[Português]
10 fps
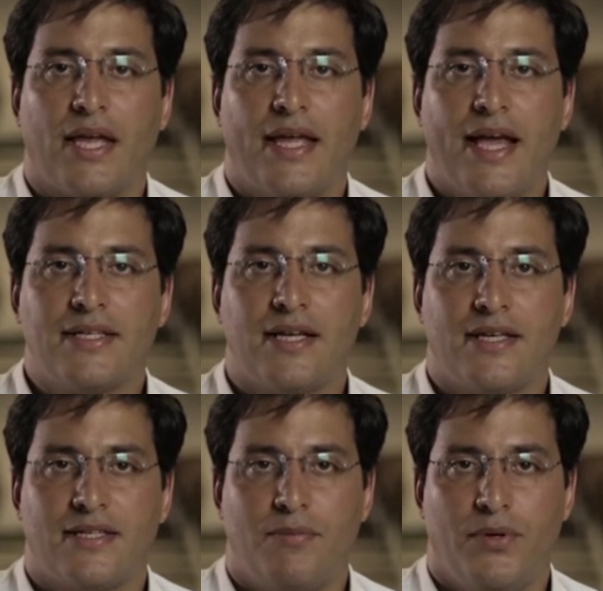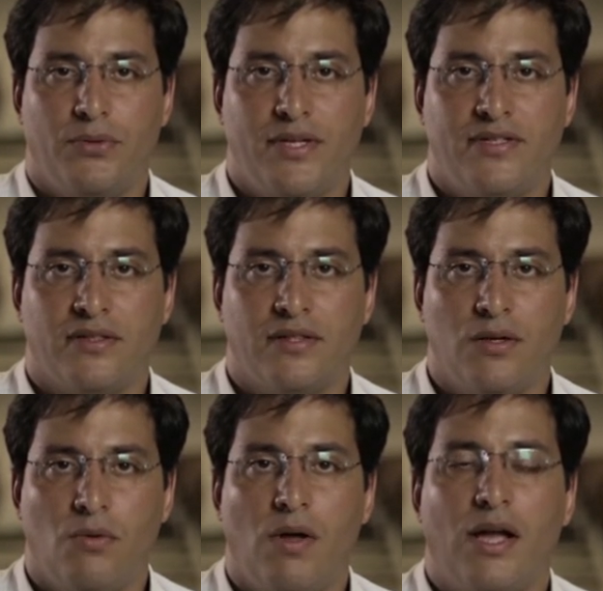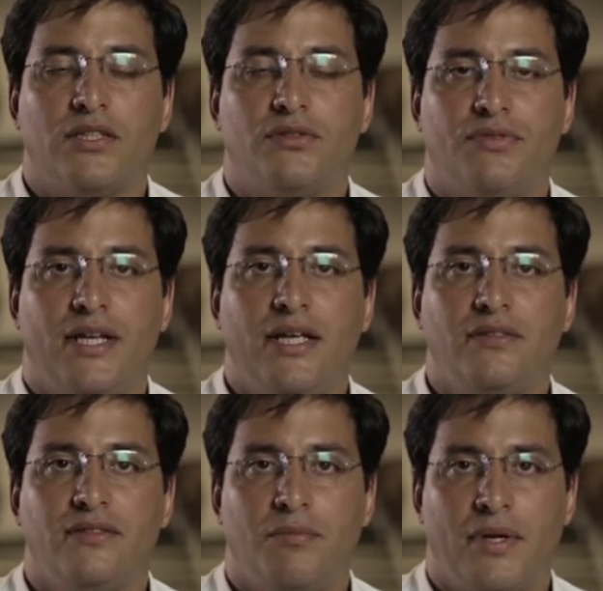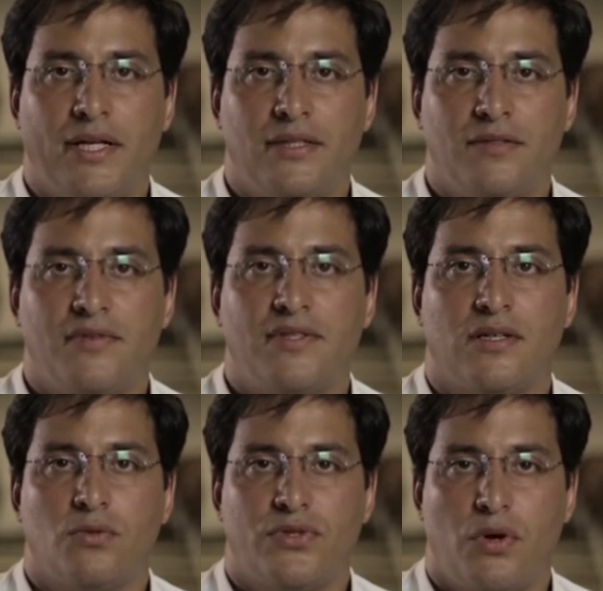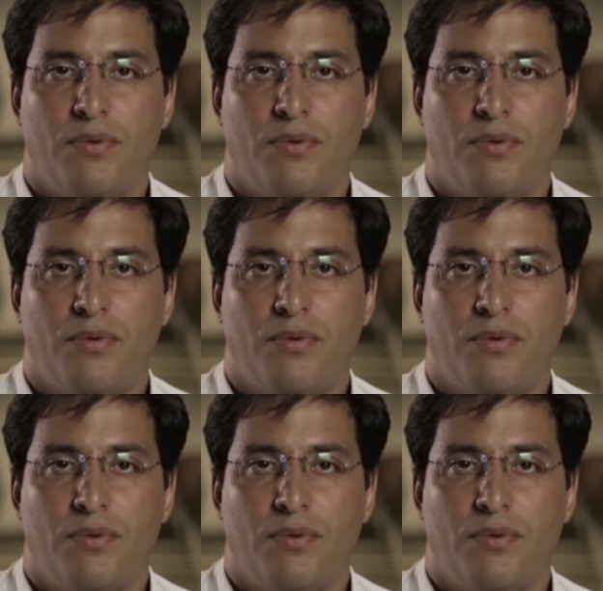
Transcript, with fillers: e essa recebeu desde então diferentes emendas visando seu